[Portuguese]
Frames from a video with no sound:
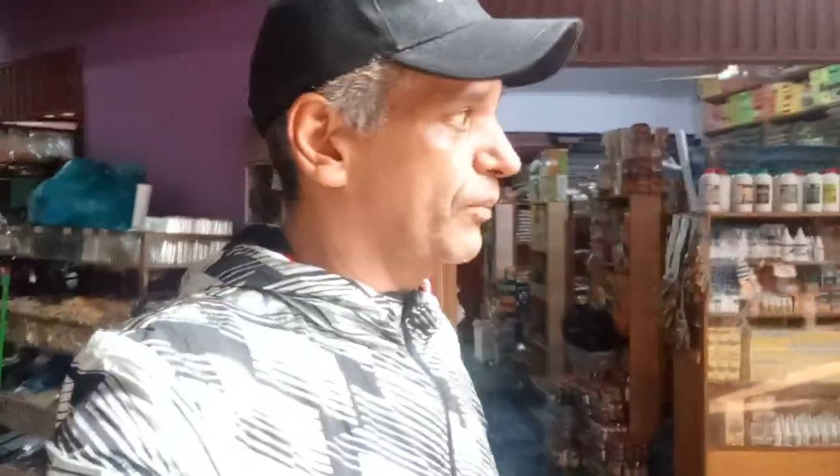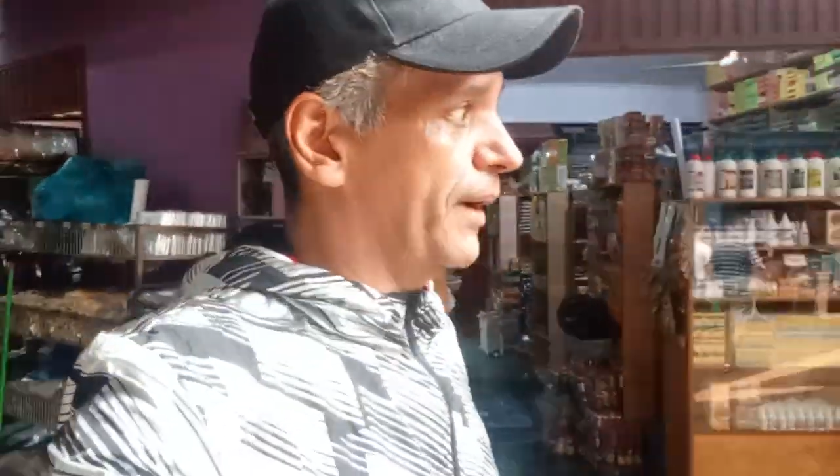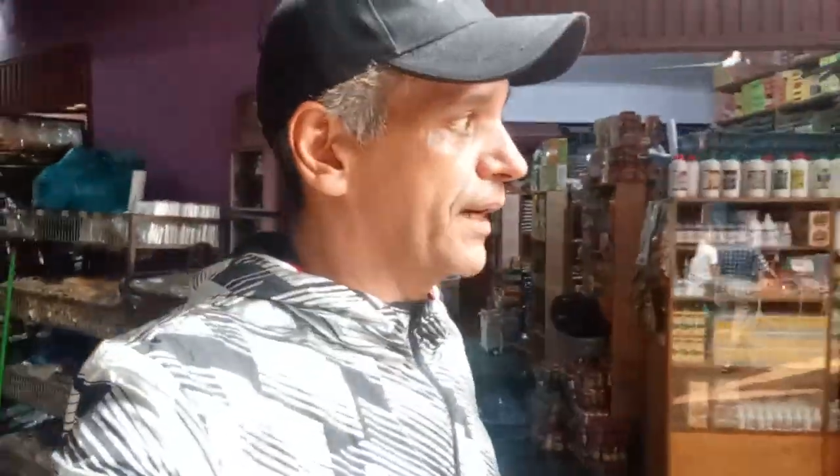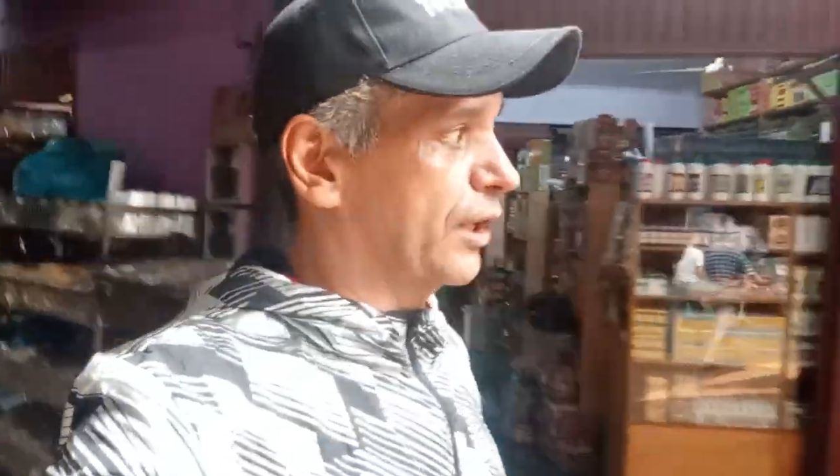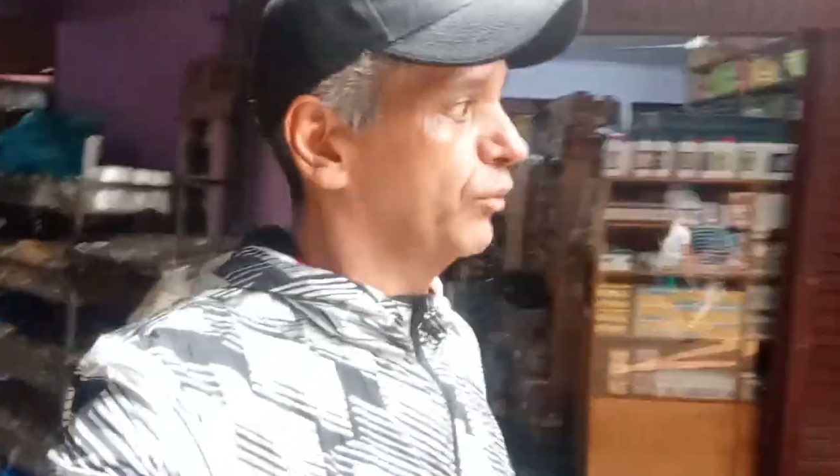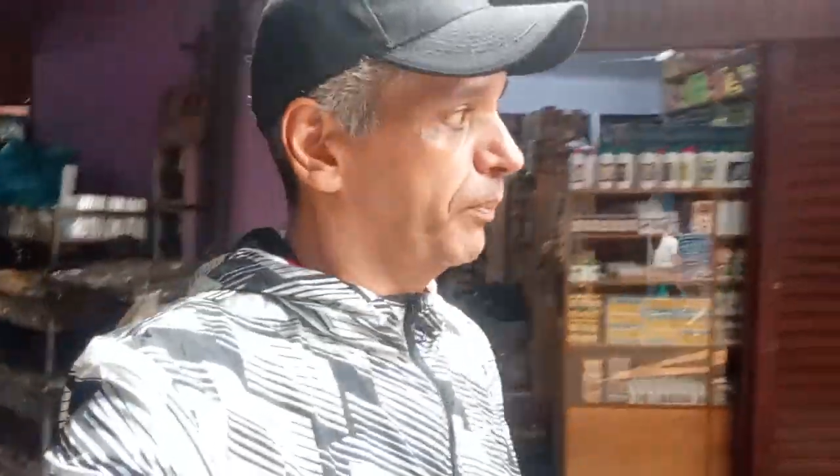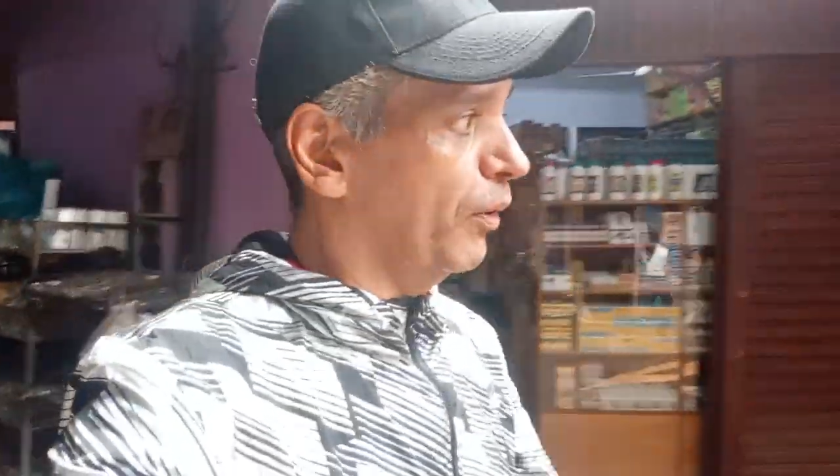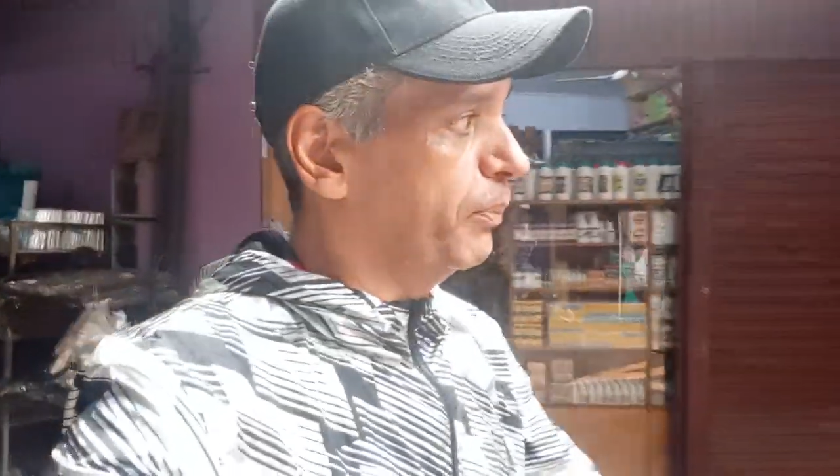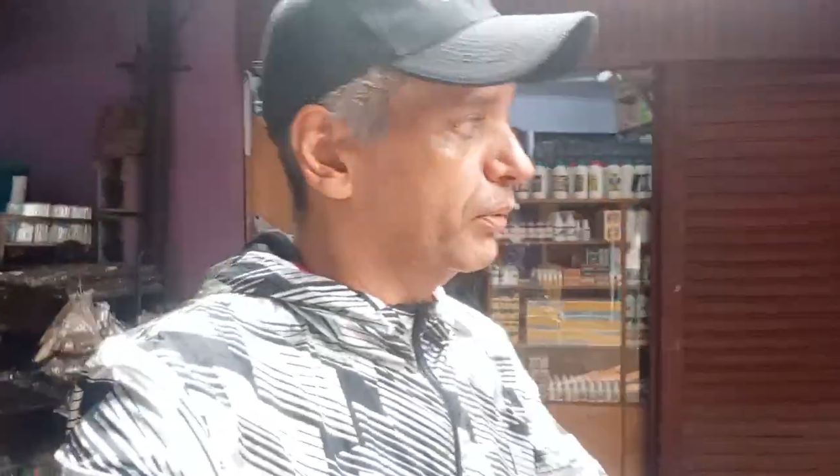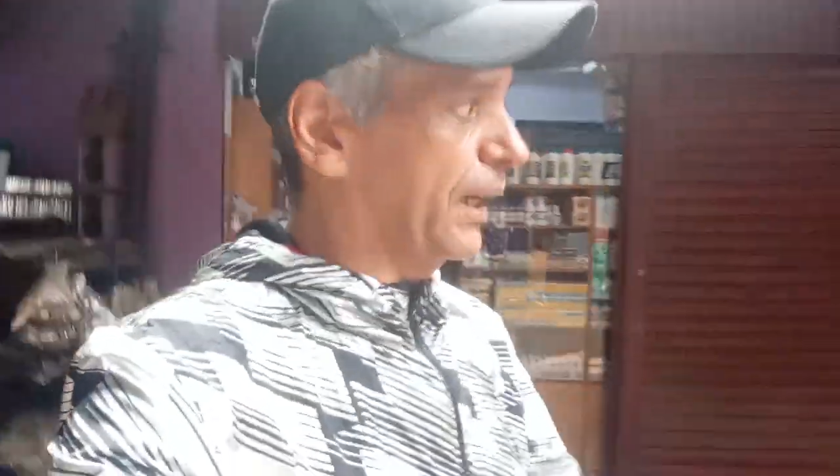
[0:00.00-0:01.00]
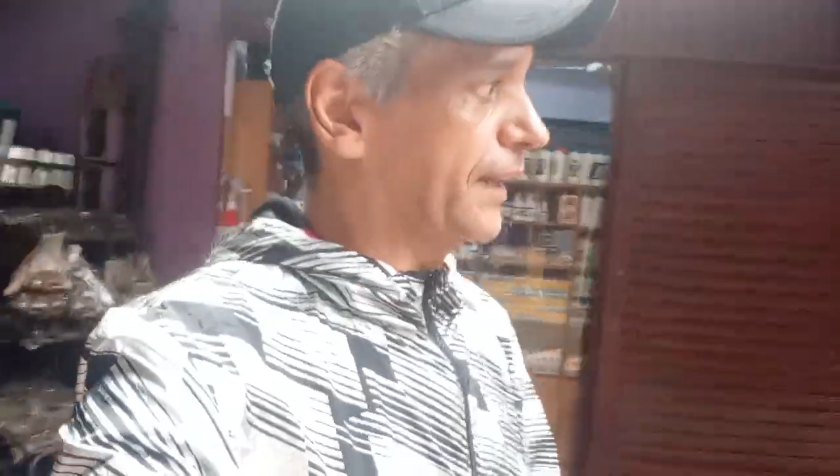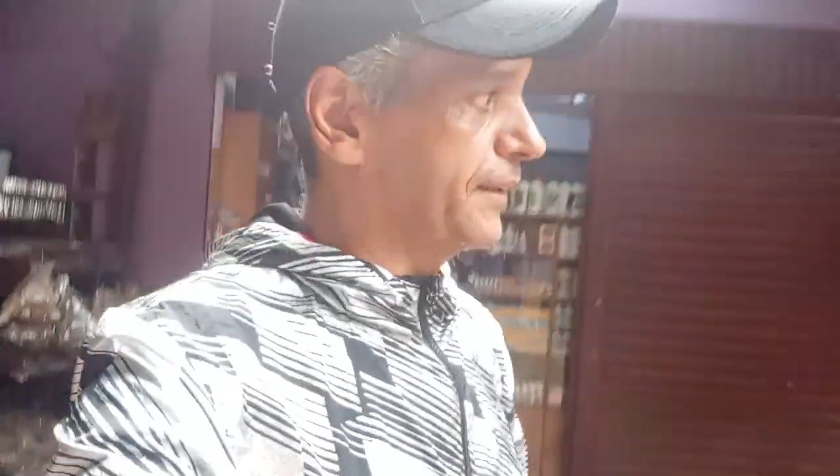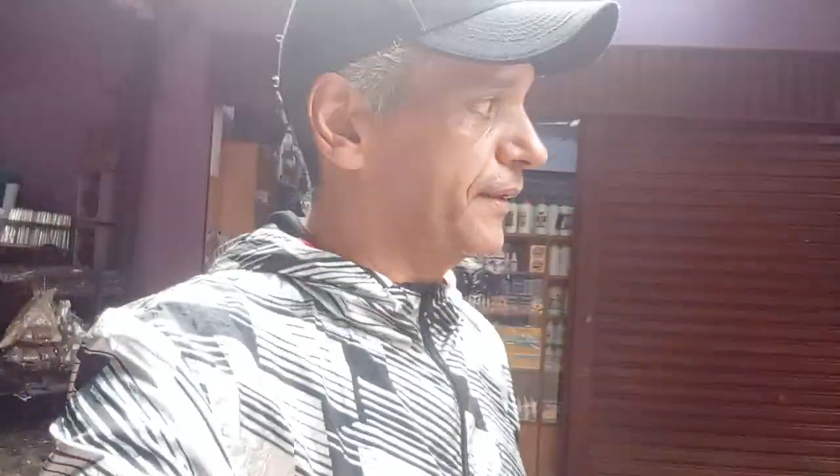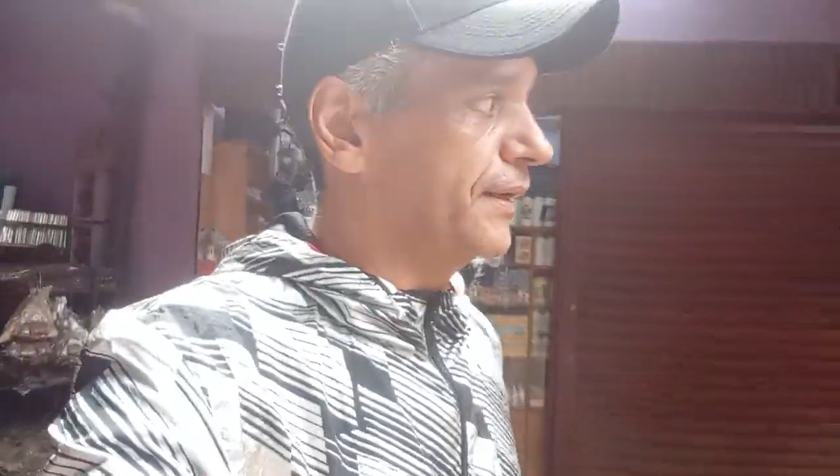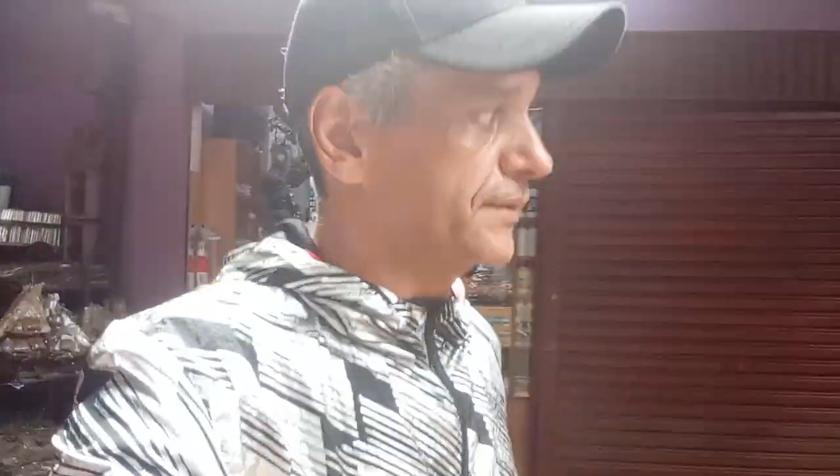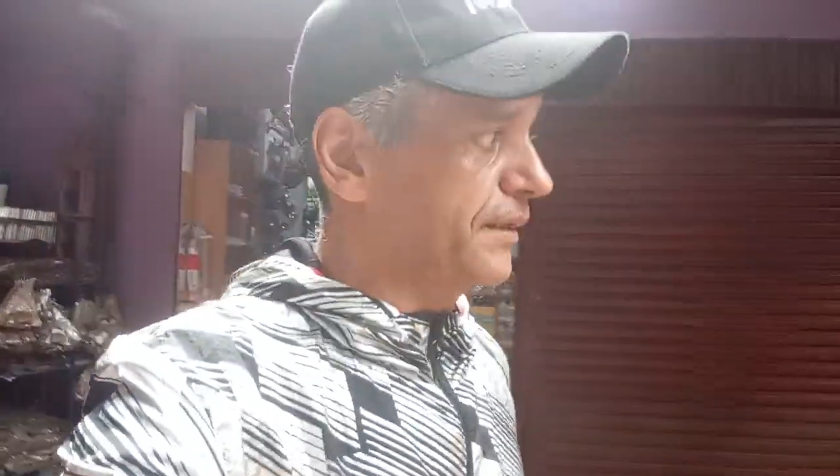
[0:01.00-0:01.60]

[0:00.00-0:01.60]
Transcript: é um mercado popular que tem na